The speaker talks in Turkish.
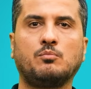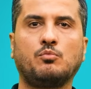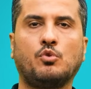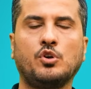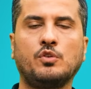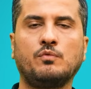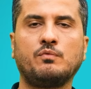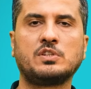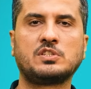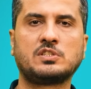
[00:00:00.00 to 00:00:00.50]

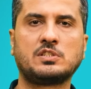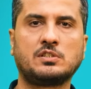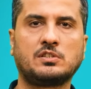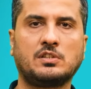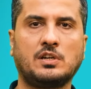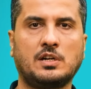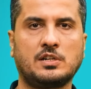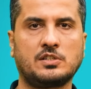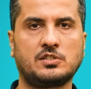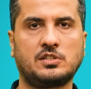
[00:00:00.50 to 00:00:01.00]
boyun ve
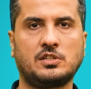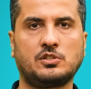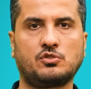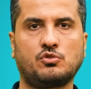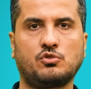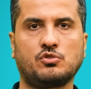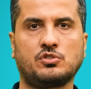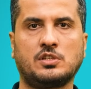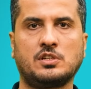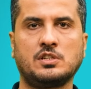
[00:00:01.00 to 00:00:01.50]
sırt ağrısı
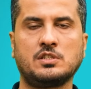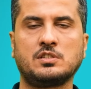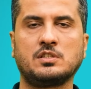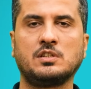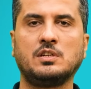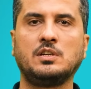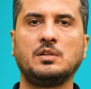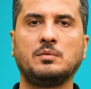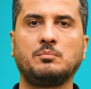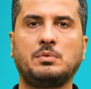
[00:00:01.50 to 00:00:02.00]
yaşıyorsanız
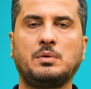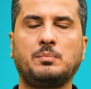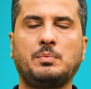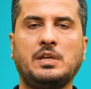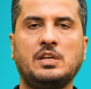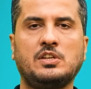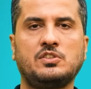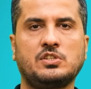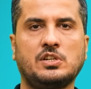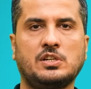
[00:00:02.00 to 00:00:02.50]
bir
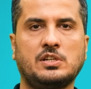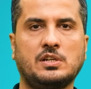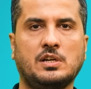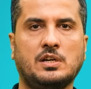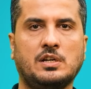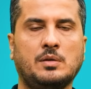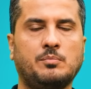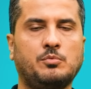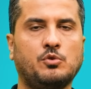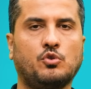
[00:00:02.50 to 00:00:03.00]
beyin
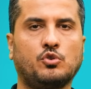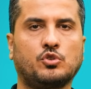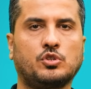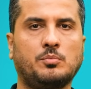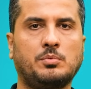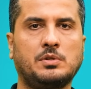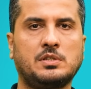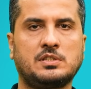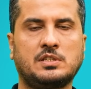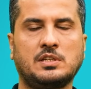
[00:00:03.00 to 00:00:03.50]
cerrahına, bir
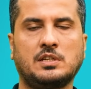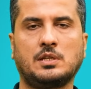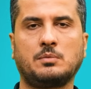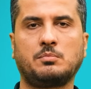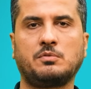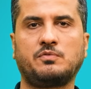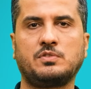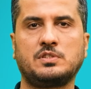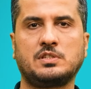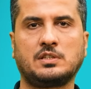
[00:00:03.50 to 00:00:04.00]
ortopediste ya da
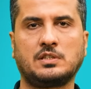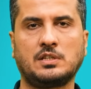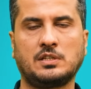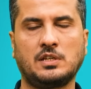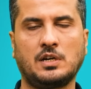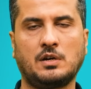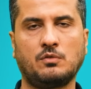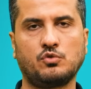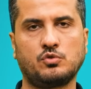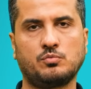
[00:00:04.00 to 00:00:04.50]
bir fizik
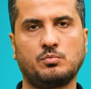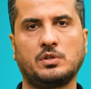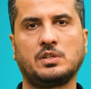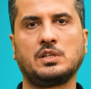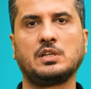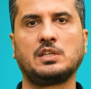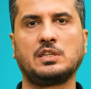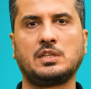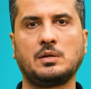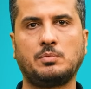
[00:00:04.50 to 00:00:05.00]
tedavi
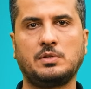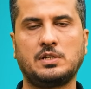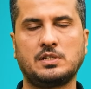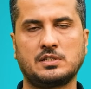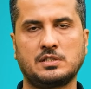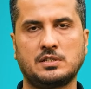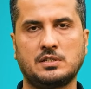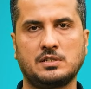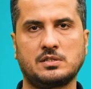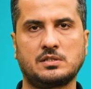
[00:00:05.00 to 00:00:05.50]
uzmanına
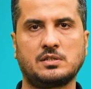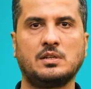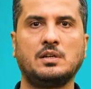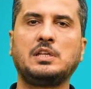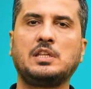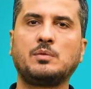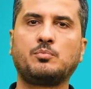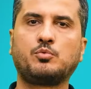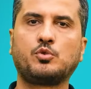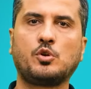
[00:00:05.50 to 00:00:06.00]
gidebilirsiniz.
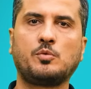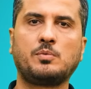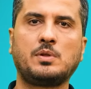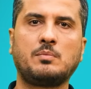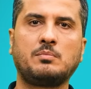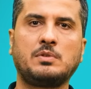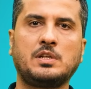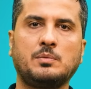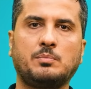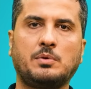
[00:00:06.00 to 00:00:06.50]
Mide
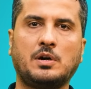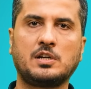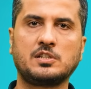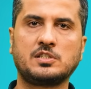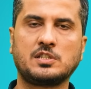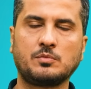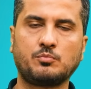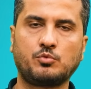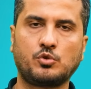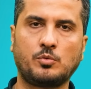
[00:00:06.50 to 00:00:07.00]
problemleri,
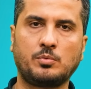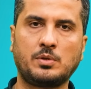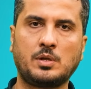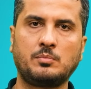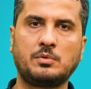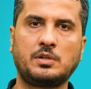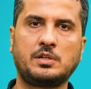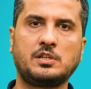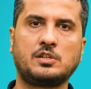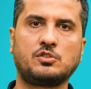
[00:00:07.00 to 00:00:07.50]
bağırsak
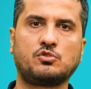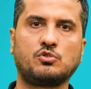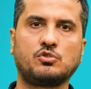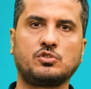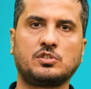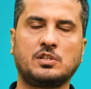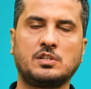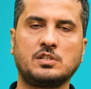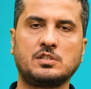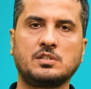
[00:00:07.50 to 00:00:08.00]
problemleri
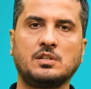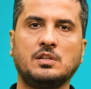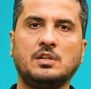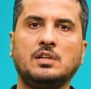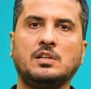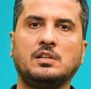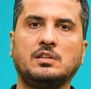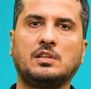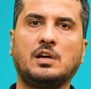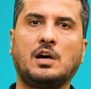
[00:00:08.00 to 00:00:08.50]
yaşıyorsanız
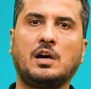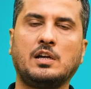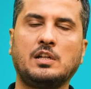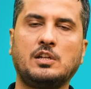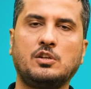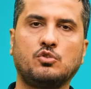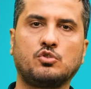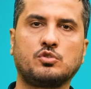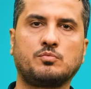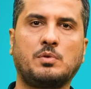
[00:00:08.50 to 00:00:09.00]

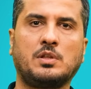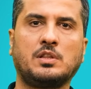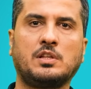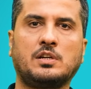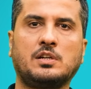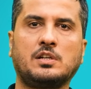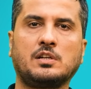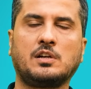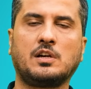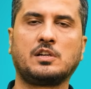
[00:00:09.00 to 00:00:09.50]
dahili
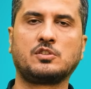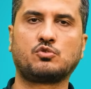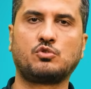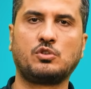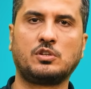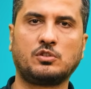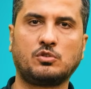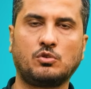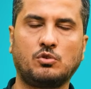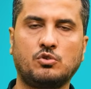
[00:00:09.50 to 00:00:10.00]
uzmanlarına,
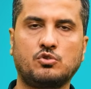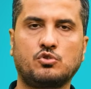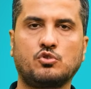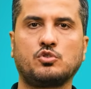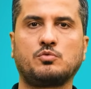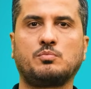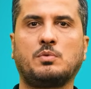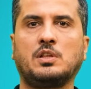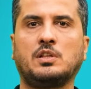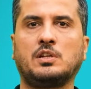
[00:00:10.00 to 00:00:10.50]
gastroenteroloji
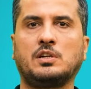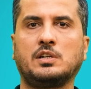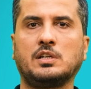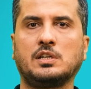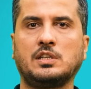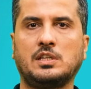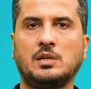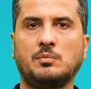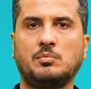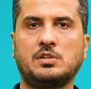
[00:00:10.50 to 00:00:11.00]
uzmanlarına
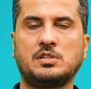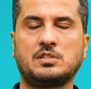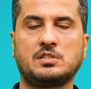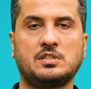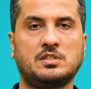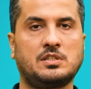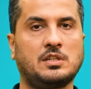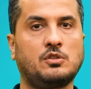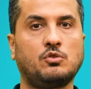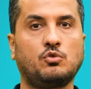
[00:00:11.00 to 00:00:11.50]

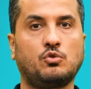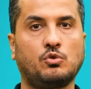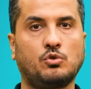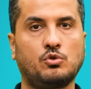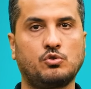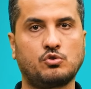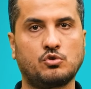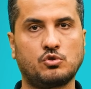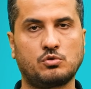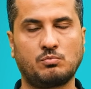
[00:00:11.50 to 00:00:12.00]
gidebilirsiniz ya da
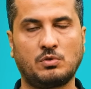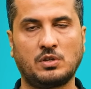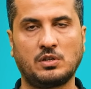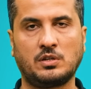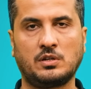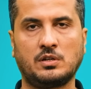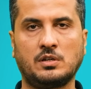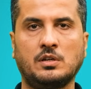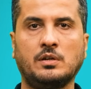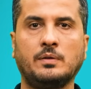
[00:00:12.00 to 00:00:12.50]
üroloji
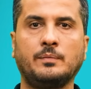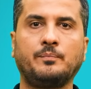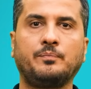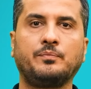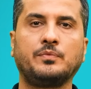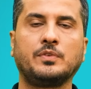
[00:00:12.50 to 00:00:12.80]
uzmanlarına